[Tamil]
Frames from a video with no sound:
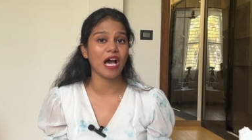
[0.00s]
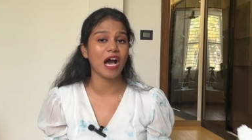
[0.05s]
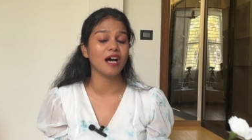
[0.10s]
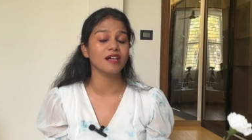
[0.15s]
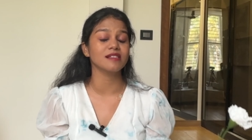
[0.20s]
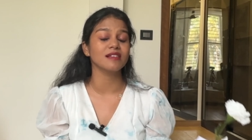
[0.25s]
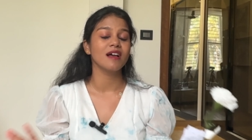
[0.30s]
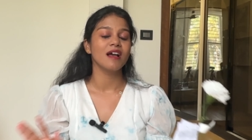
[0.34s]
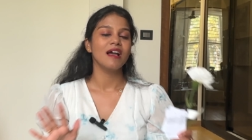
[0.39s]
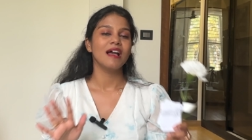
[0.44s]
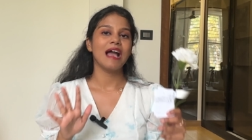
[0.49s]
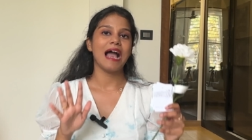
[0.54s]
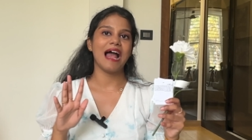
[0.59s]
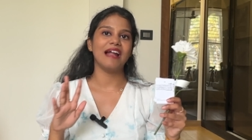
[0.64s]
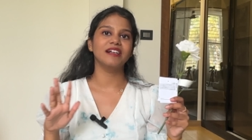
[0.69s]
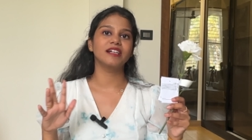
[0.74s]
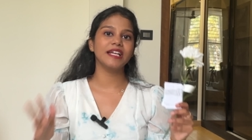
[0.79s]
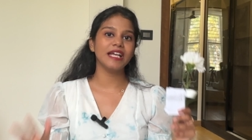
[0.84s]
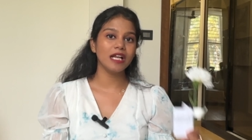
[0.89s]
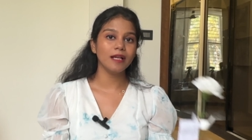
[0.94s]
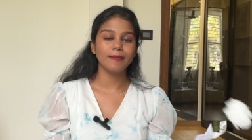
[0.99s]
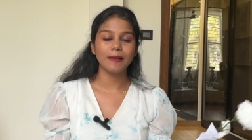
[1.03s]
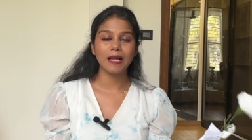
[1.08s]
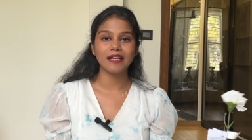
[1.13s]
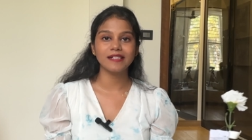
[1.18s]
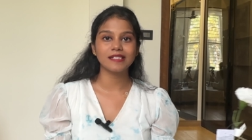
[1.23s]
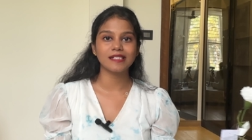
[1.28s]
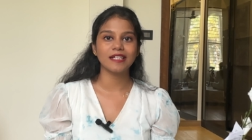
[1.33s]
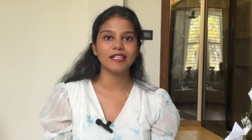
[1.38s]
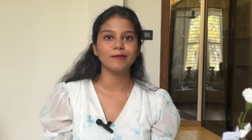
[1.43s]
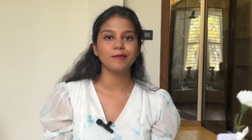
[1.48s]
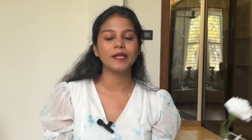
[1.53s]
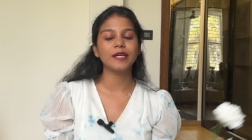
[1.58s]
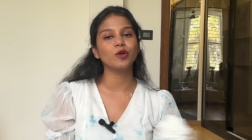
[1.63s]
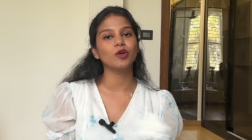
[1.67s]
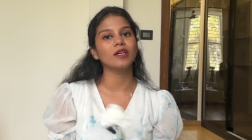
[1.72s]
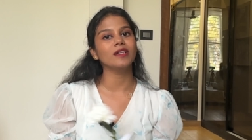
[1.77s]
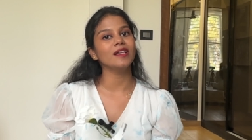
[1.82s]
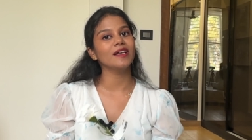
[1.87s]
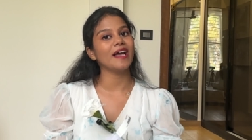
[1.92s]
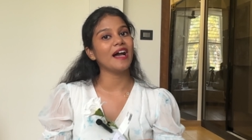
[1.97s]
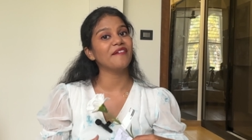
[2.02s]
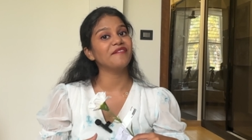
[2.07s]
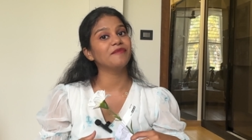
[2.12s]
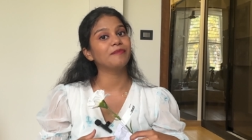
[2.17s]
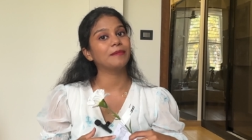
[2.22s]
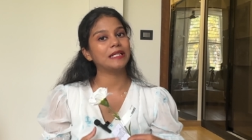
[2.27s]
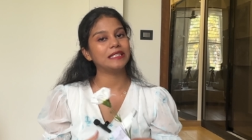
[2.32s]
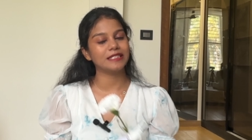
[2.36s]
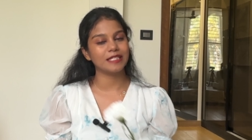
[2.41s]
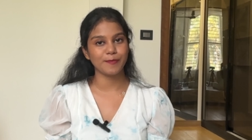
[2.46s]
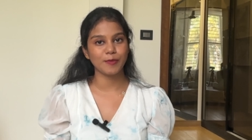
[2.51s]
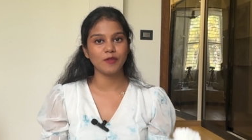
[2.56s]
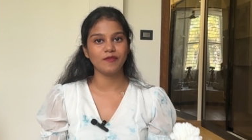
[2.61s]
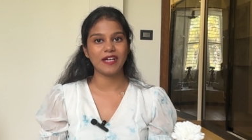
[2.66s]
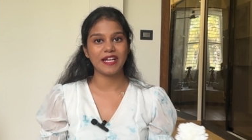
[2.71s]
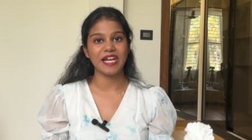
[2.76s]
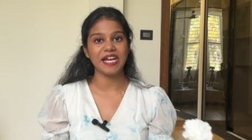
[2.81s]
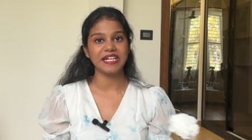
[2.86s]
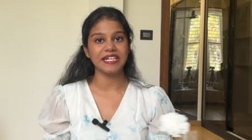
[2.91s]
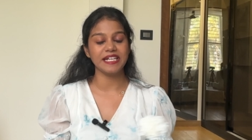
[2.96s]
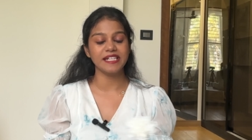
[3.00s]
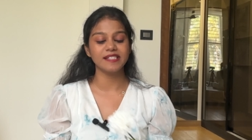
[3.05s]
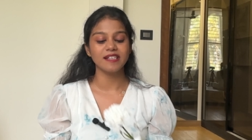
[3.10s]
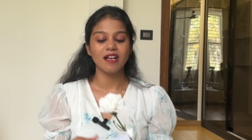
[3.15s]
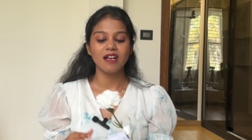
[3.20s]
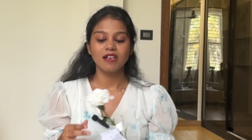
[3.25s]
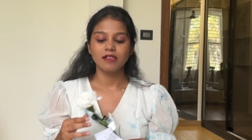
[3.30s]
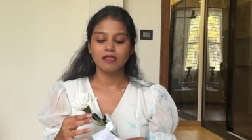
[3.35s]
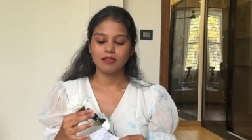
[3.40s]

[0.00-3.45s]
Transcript: ஃப்ளார்ஸ் அண்ட் ரியல் பிளான்ஸ்லையுமே கூட தே ஹவ் மல்டிபிள் வெரைட்டிஸ்